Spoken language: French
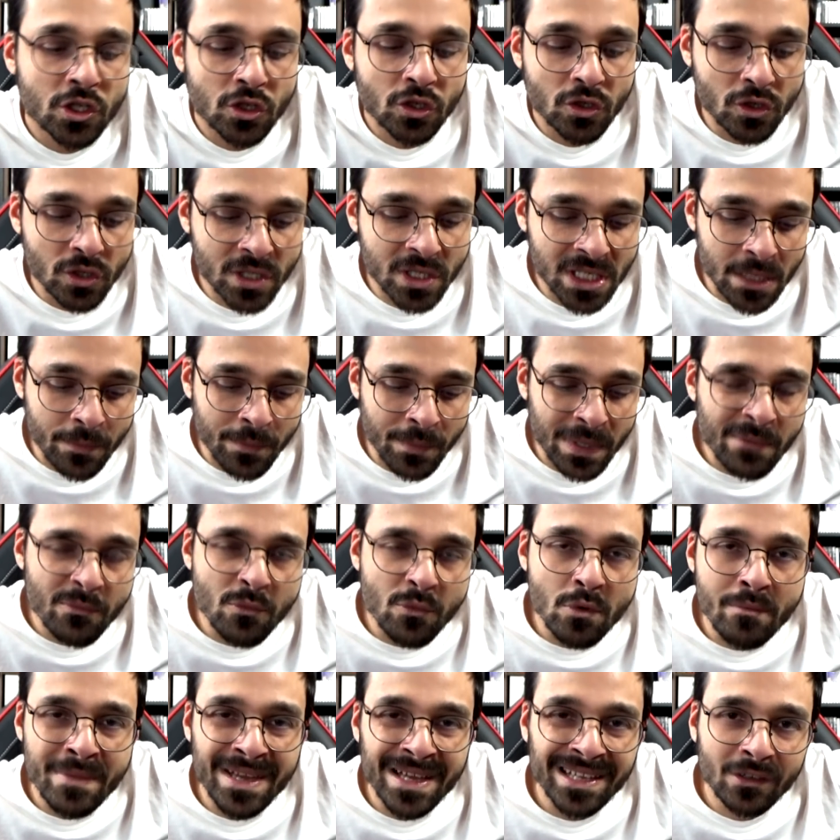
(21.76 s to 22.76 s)
Je ne sais pas
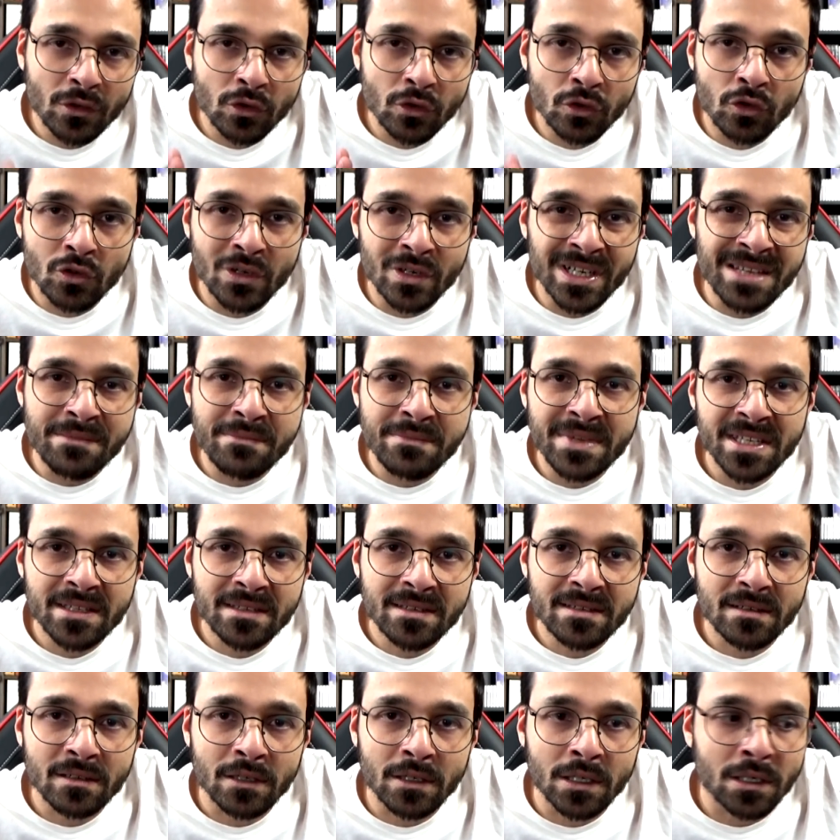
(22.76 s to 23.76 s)
me mettre de
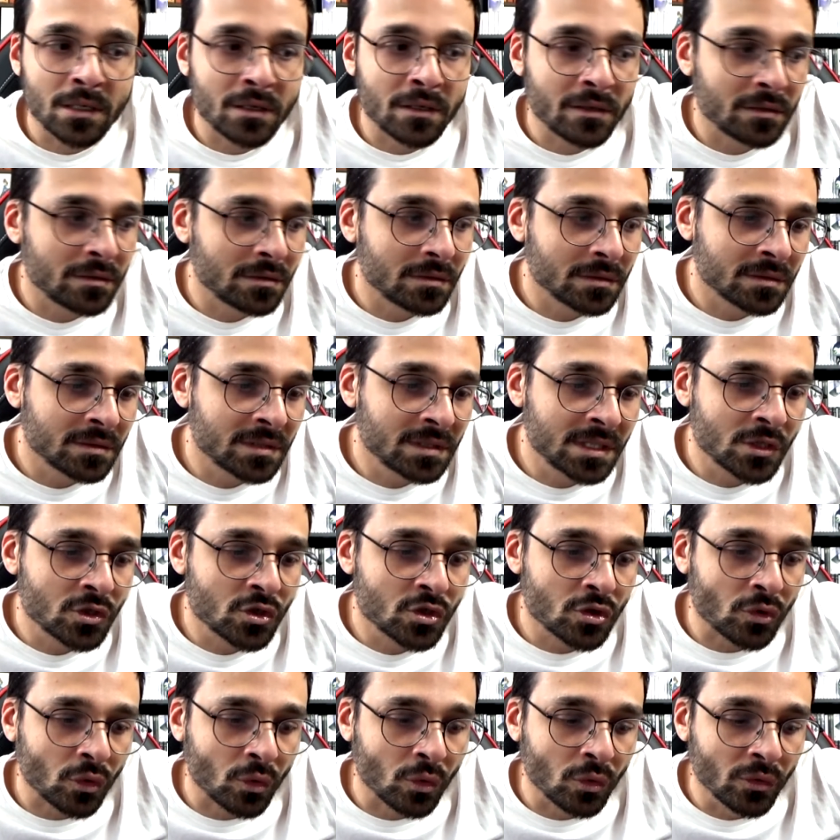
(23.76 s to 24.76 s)
limite. Oh, oh, dès que
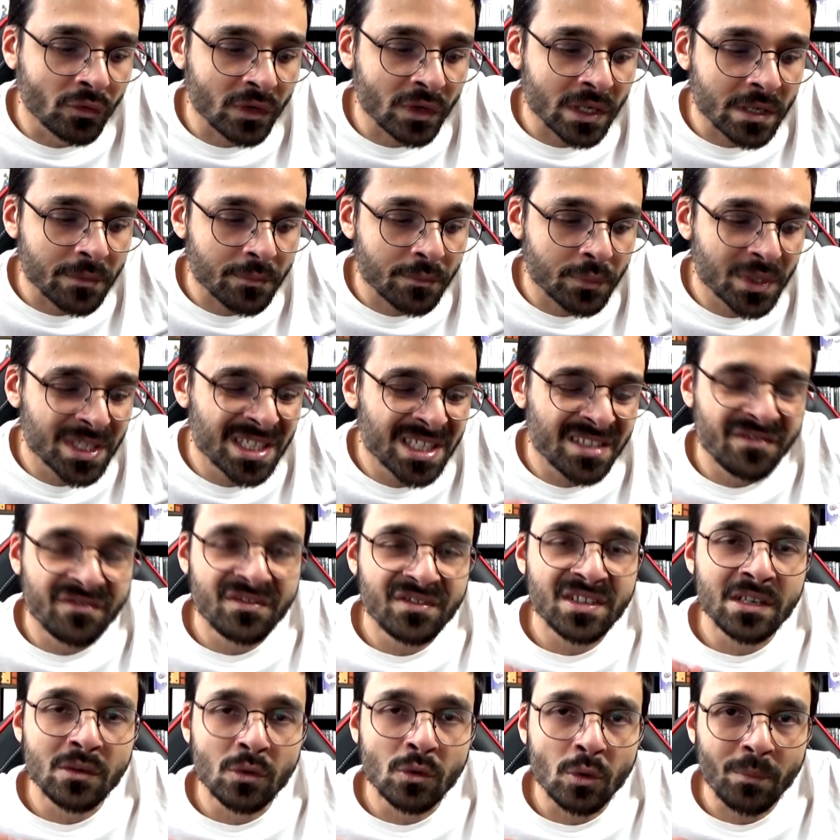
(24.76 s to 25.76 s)
je trouve un petit
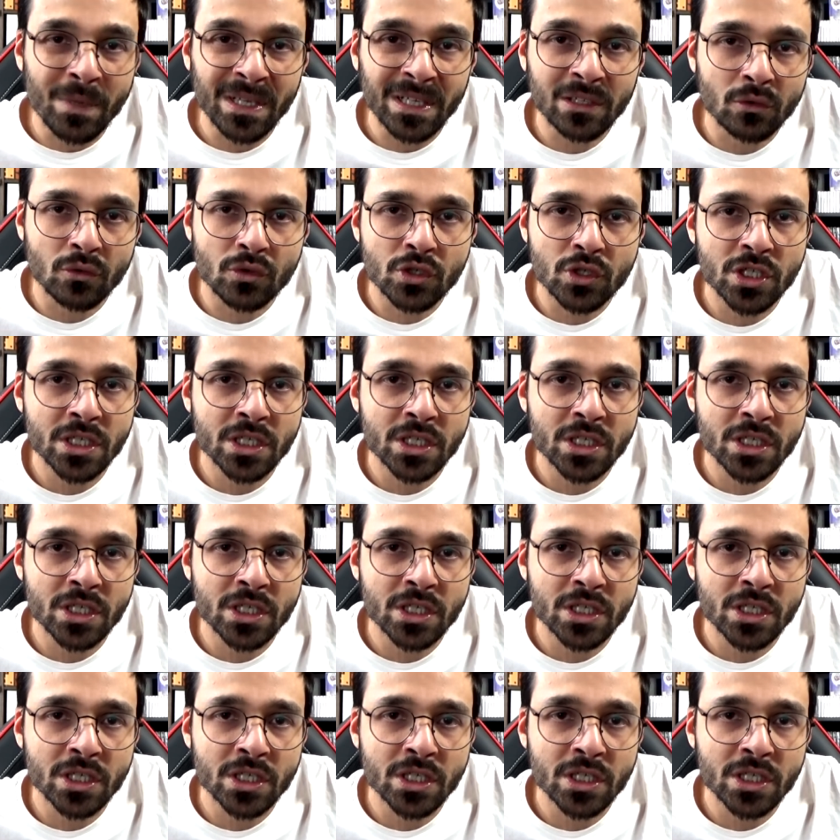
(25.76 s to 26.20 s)
filon pas trop